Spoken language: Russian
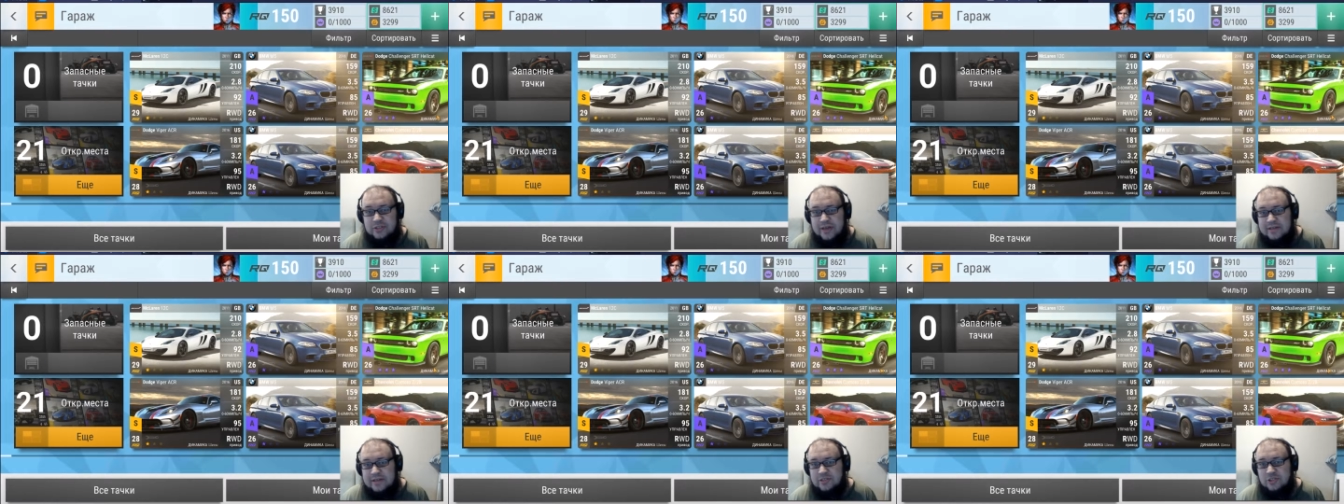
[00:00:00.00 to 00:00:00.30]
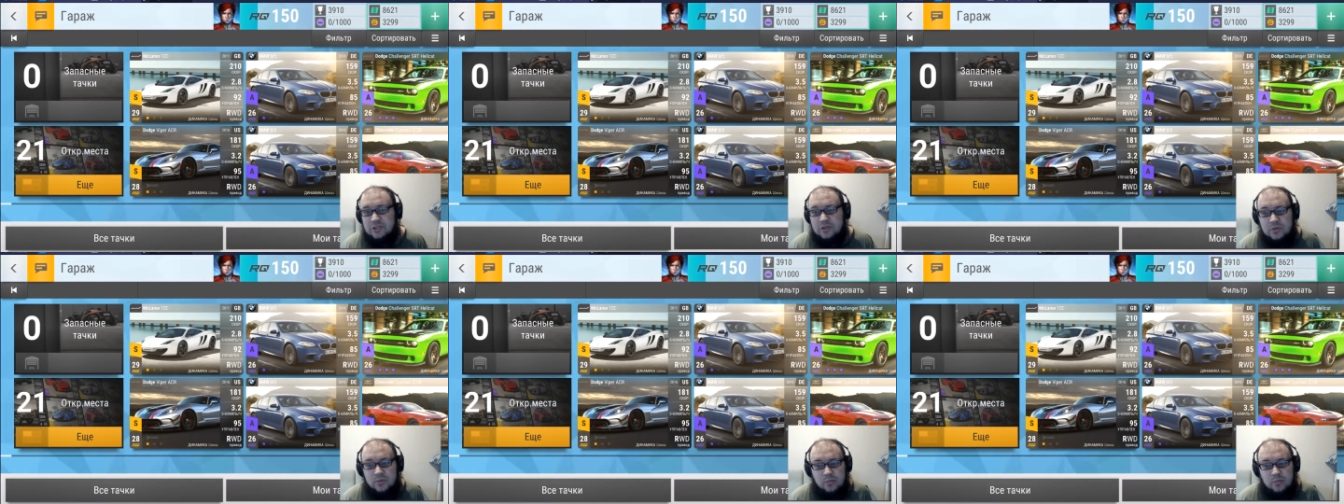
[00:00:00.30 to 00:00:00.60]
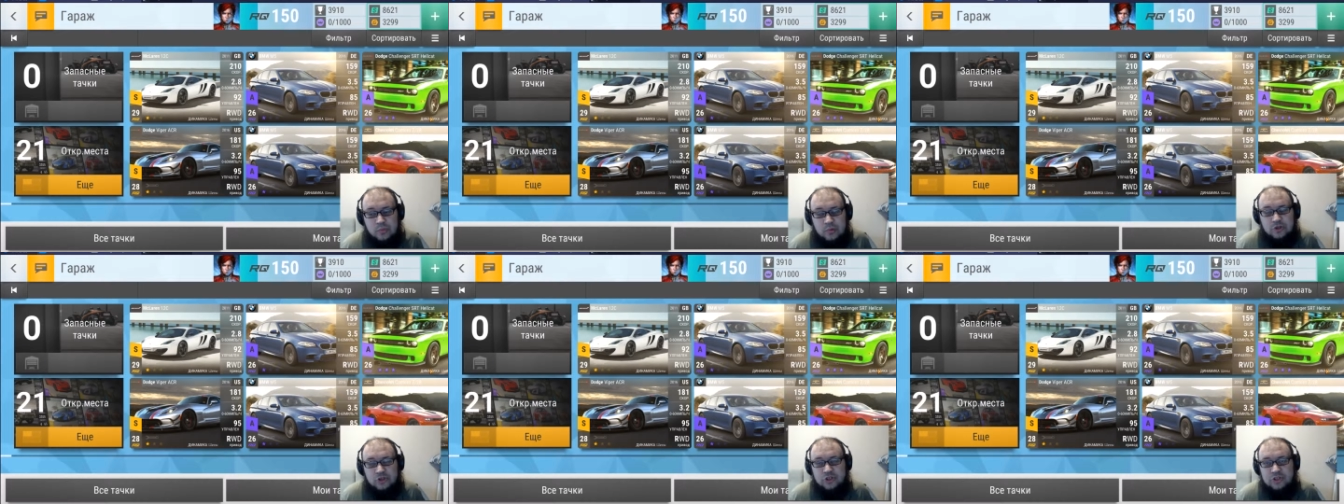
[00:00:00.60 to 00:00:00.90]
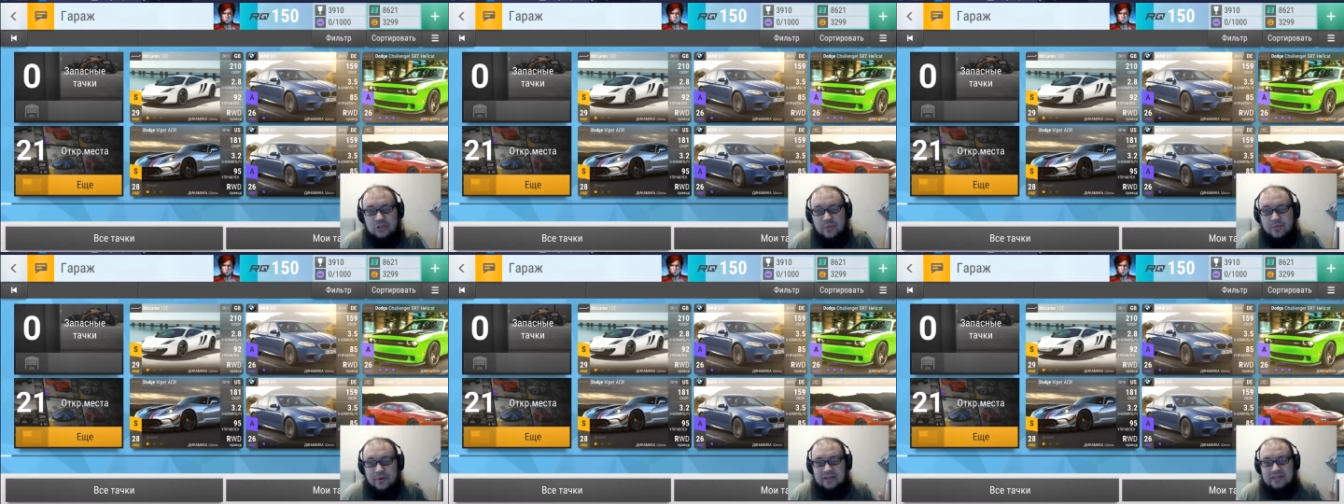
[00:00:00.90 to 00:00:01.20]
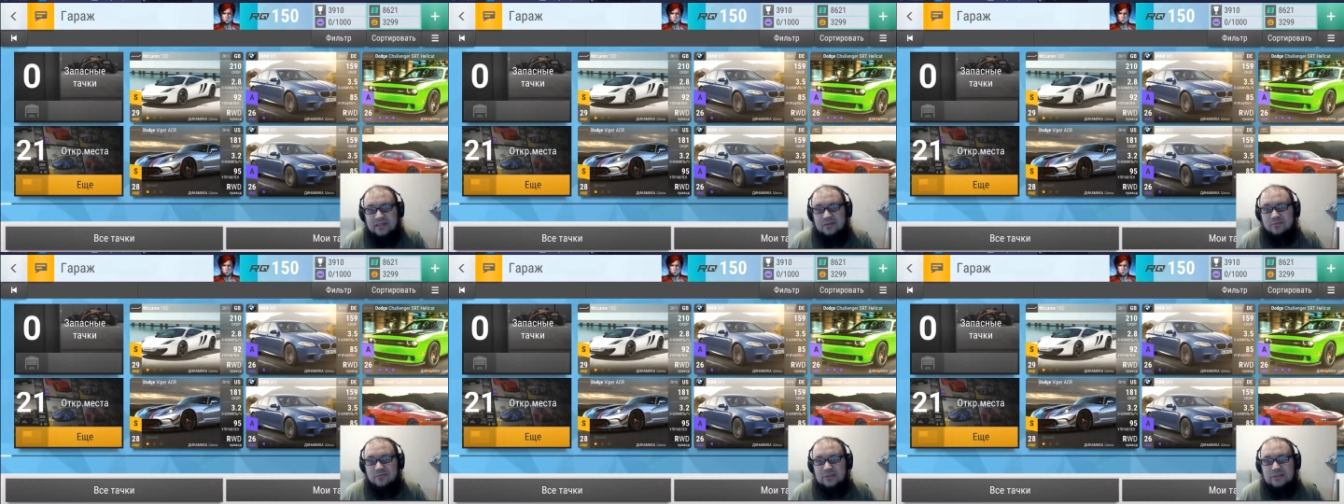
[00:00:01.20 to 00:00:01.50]
тачек, больше
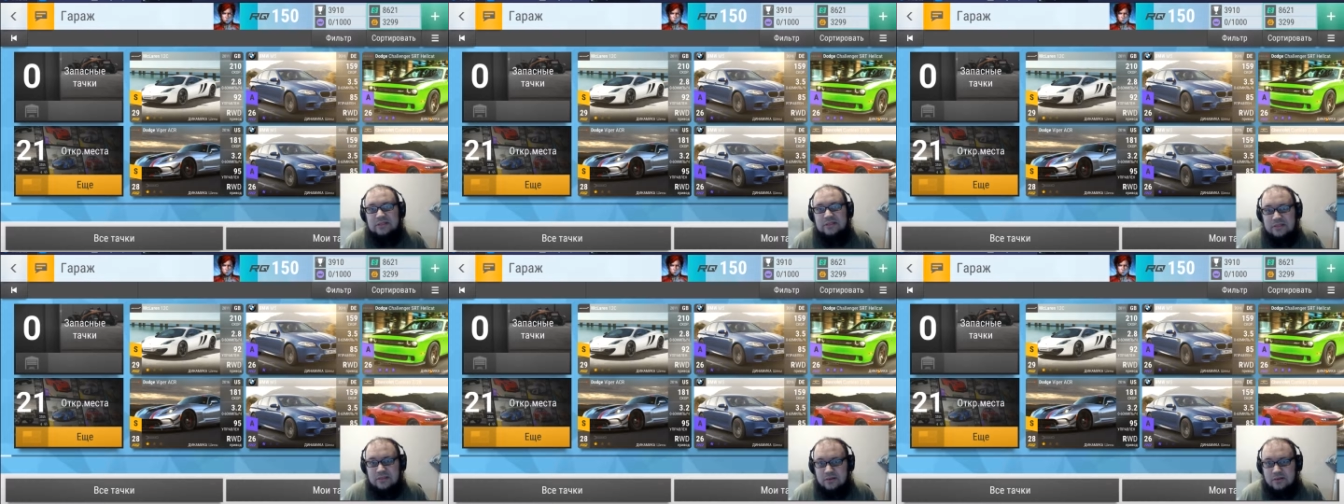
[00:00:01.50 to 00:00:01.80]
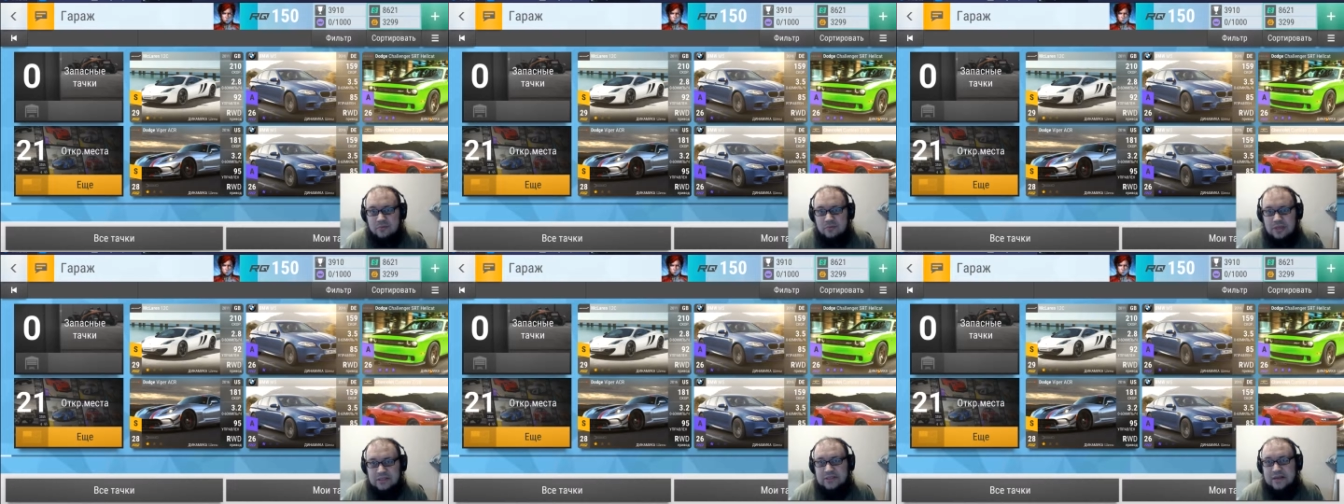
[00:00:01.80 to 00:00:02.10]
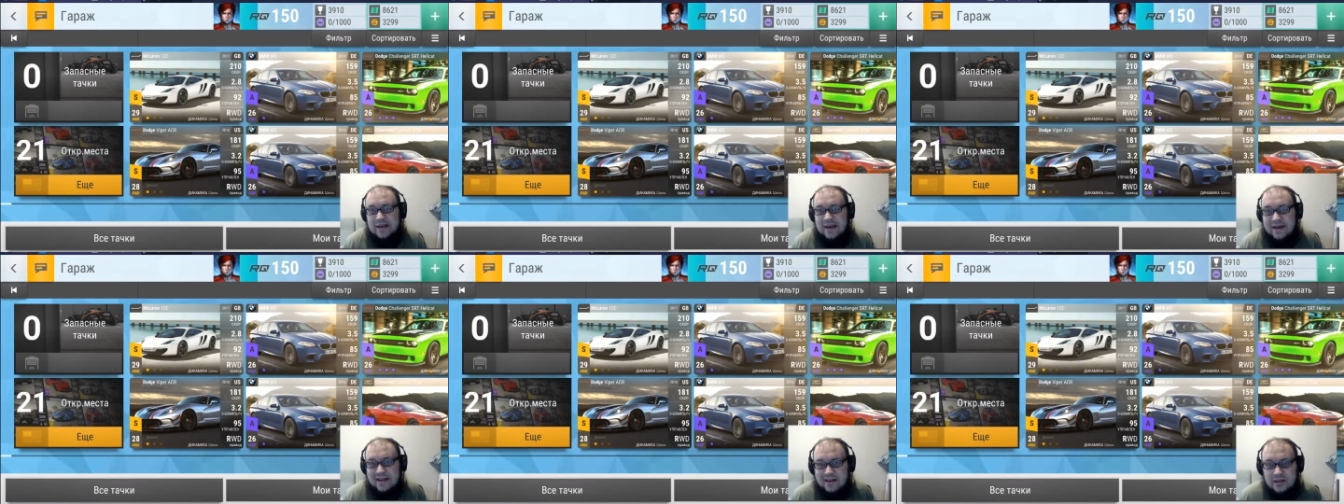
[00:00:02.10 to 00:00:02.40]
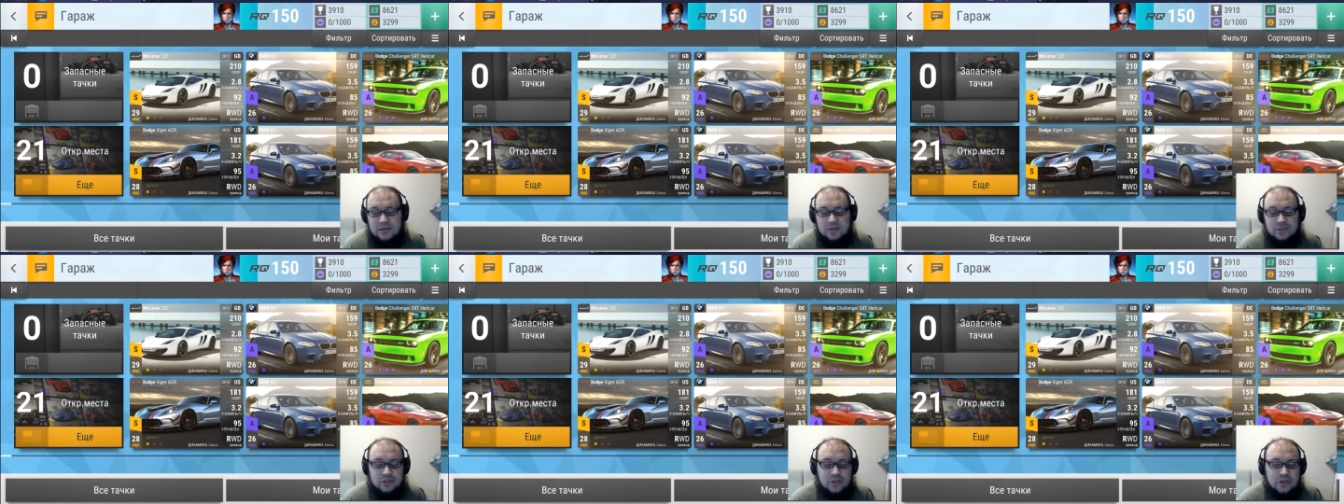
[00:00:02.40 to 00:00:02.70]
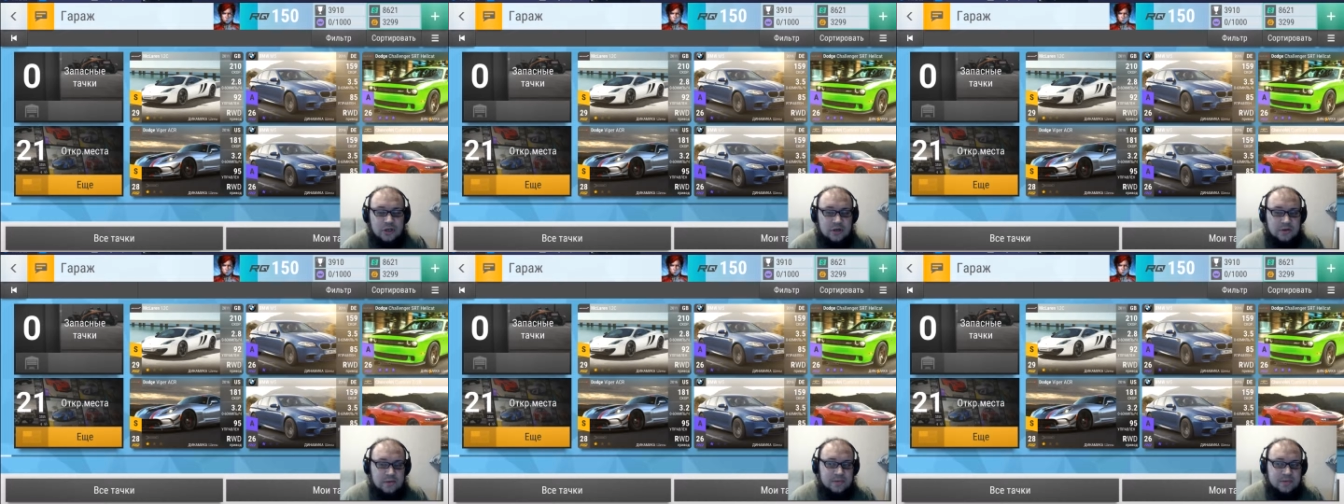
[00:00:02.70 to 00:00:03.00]
необходимости иметь гараж.
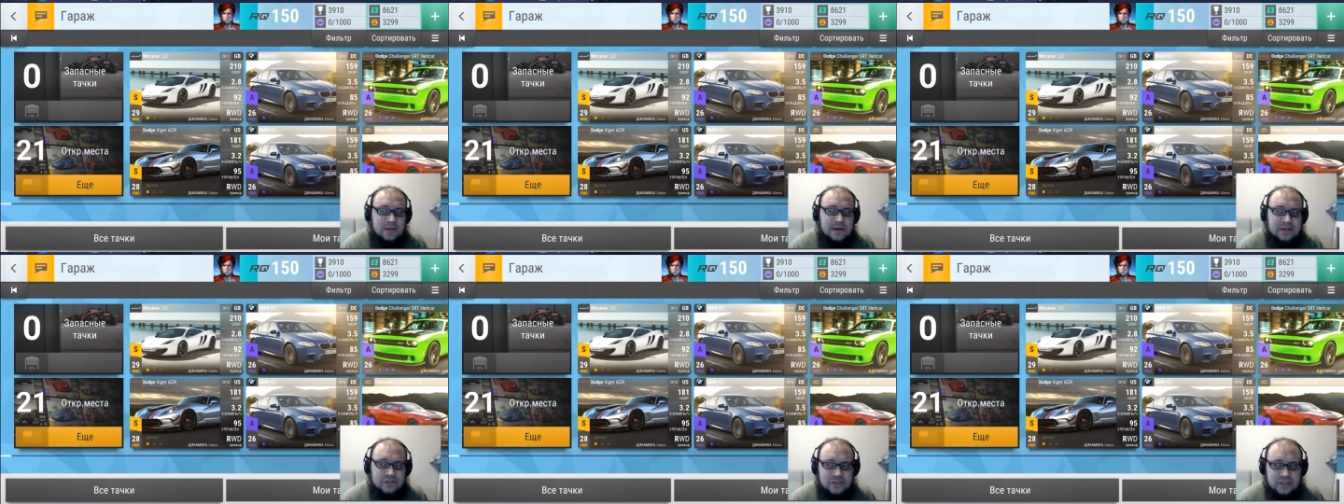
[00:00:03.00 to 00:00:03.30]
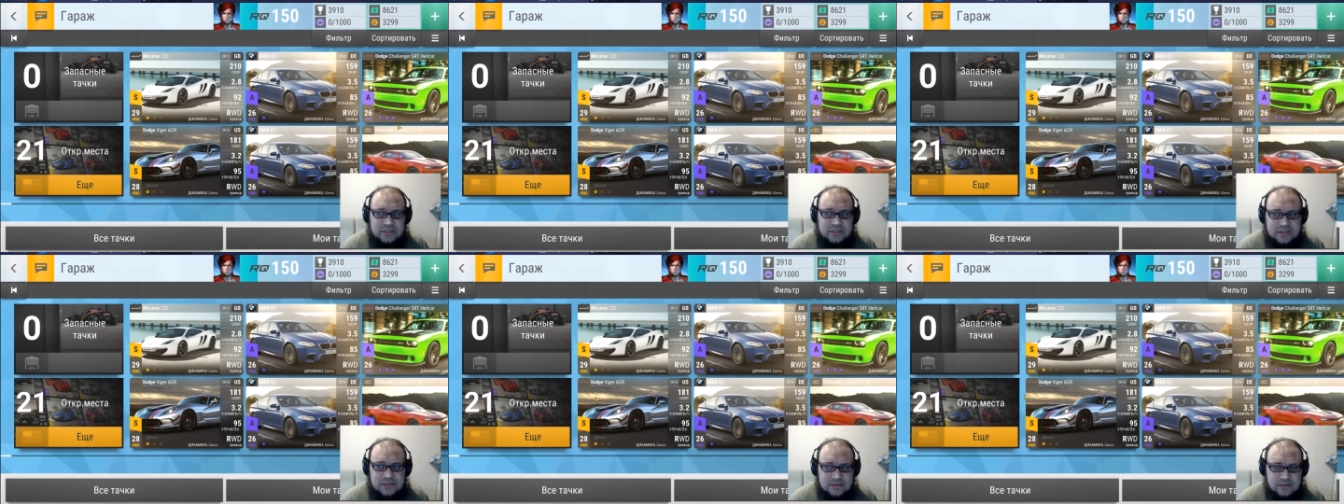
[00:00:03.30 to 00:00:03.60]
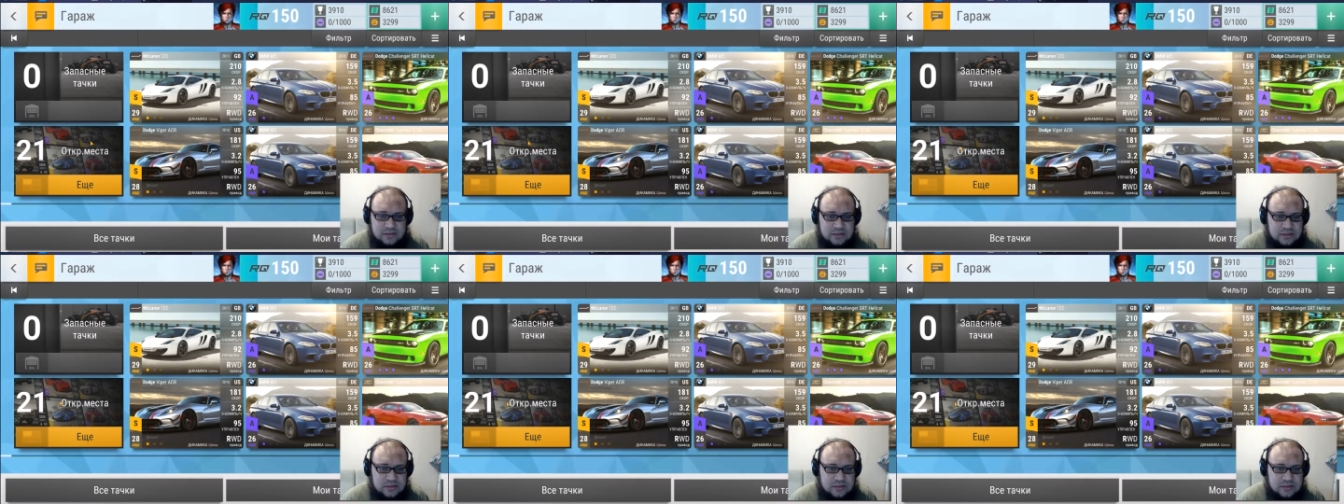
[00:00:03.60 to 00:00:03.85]
Да, сейчас э,